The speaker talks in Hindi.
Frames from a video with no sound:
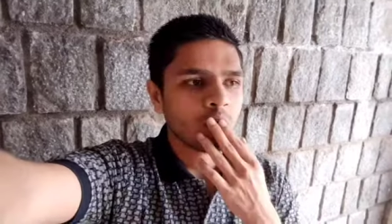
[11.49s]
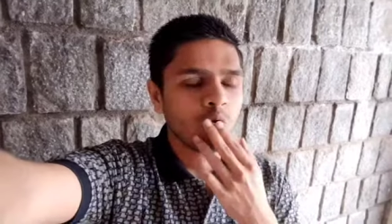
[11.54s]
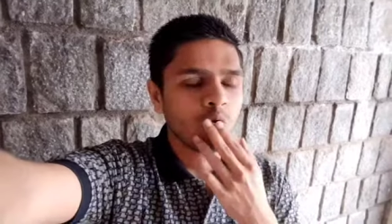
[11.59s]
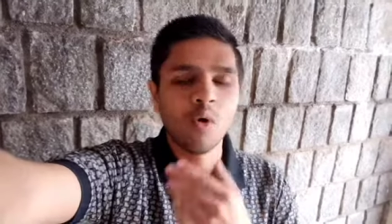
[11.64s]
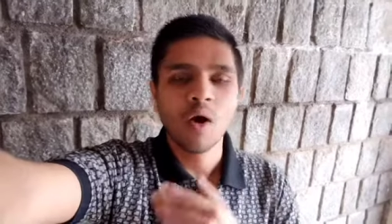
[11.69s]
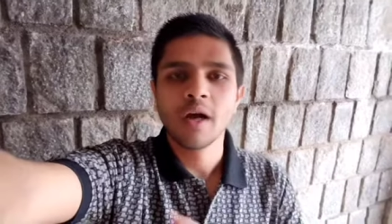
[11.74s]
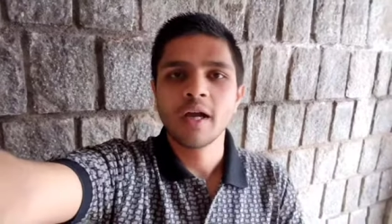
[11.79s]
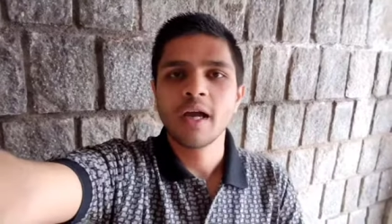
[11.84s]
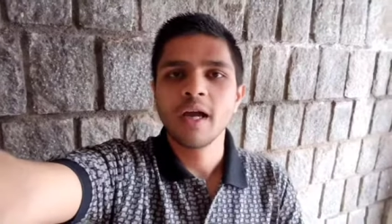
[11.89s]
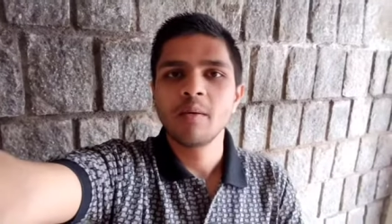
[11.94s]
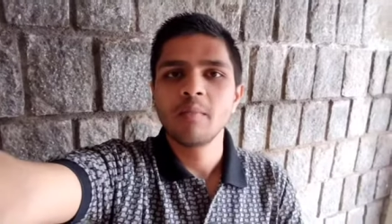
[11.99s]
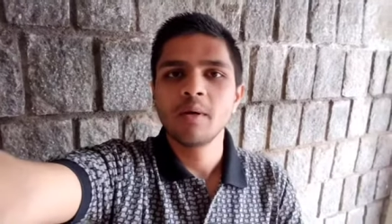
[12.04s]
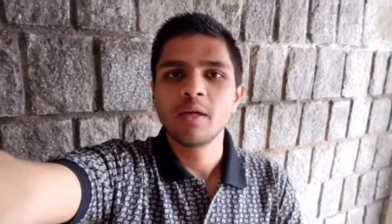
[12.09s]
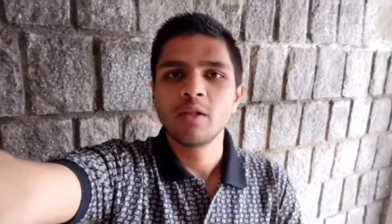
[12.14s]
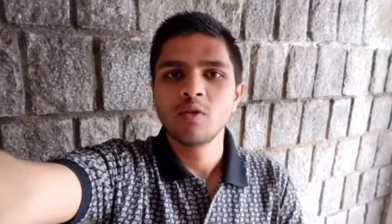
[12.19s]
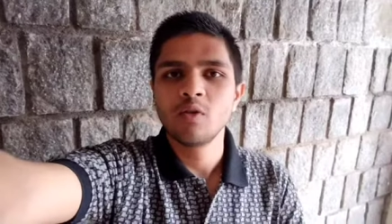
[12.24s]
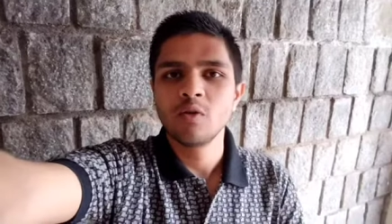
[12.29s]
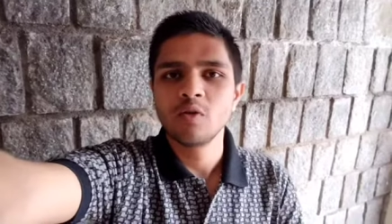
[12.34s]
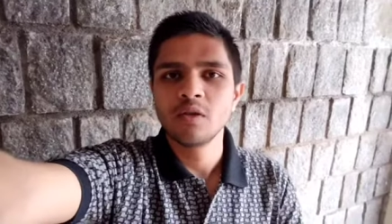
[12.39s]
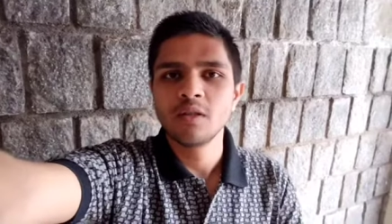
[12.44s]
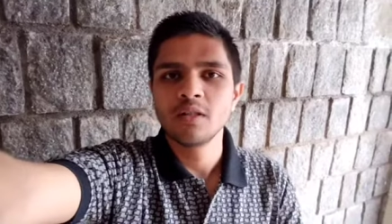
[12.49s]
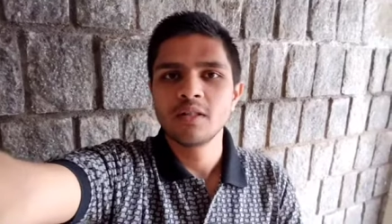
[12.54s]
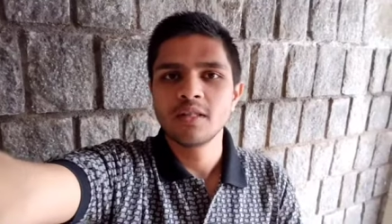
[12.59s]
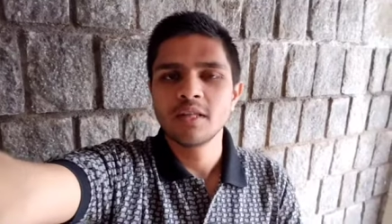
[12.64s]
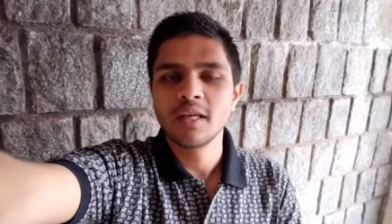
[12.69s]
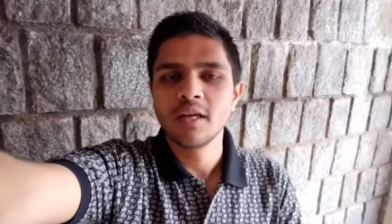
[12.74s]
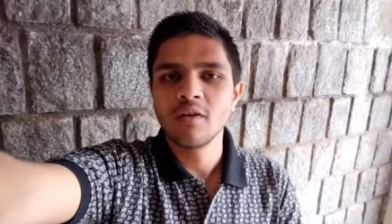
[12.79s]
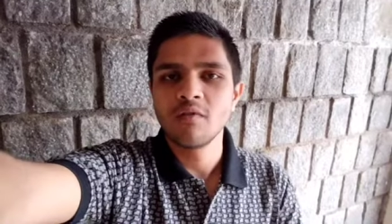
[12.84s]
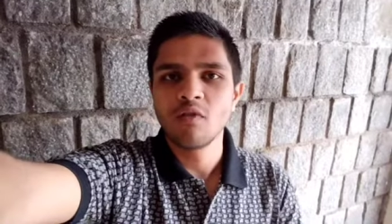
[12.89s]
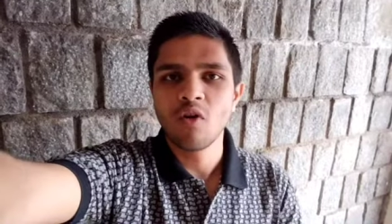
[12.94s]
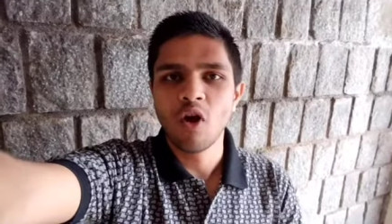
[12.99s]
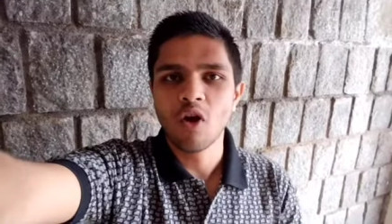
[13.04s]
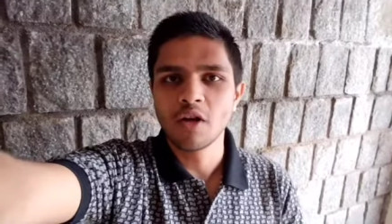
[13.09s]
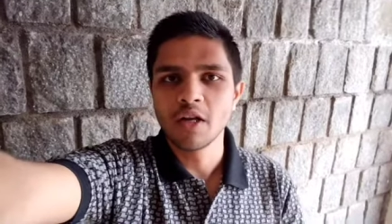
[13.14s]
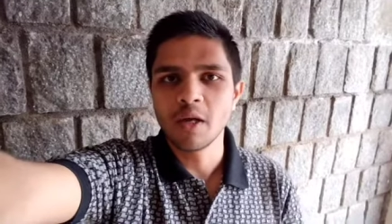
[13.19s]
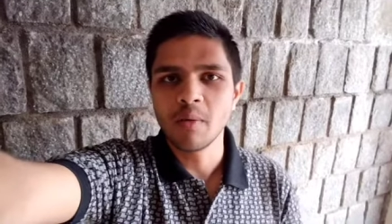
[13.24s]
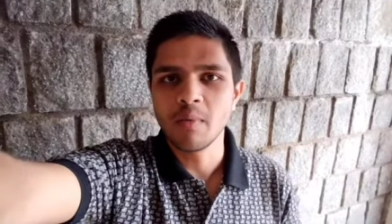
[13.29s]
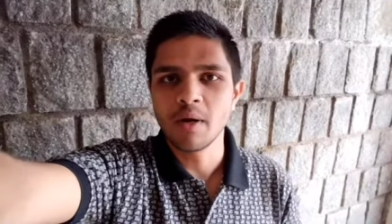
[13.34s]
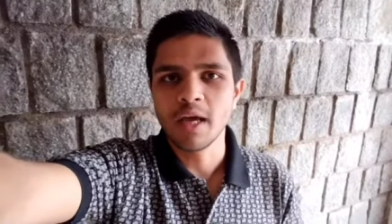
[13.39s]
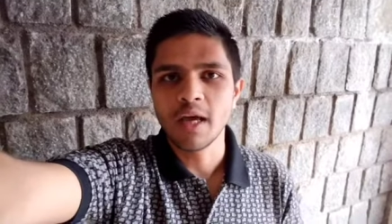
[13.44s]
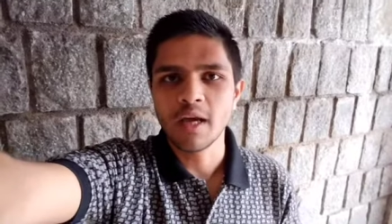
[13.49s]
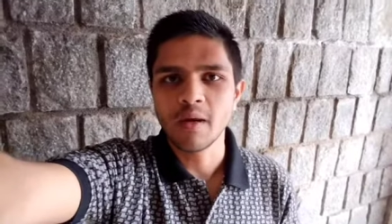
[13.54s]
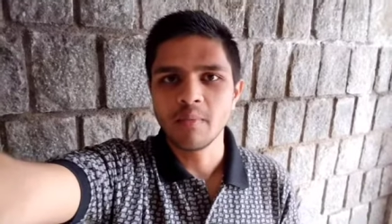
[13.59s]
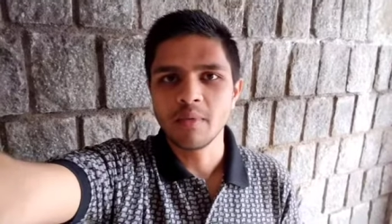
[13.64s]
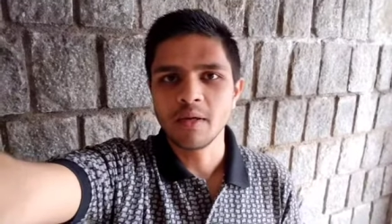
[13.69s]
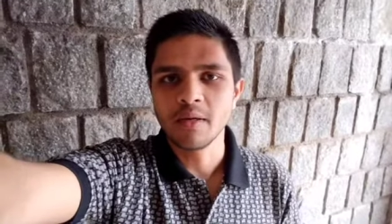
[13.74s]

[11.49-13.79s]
हुआ क्या है मैं दो दिन से व्लॉग नहीं बनाया